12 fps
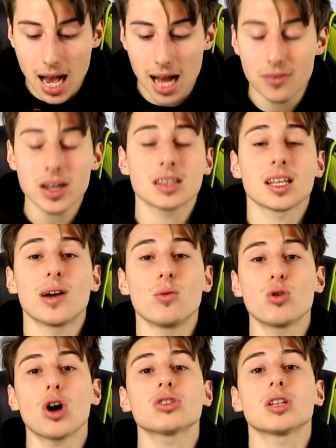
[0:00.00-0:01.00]
Avete
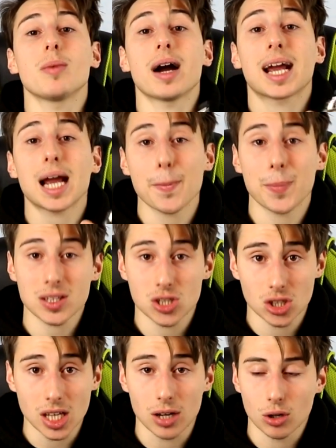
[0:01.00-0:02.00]
un'ottima
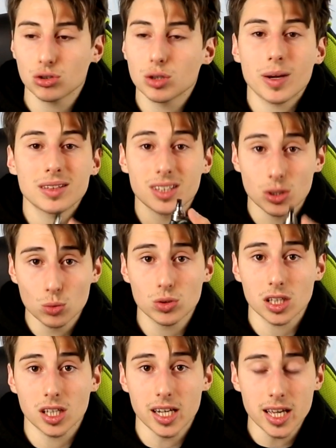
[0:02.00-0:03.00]
capacità, un'ottima
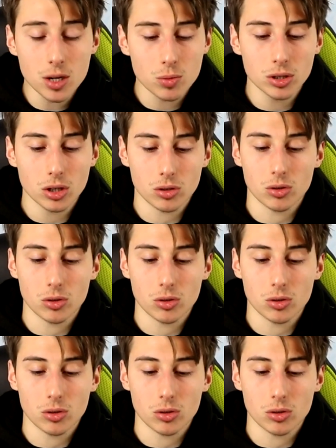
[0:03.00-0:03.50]
tenuta di liquido,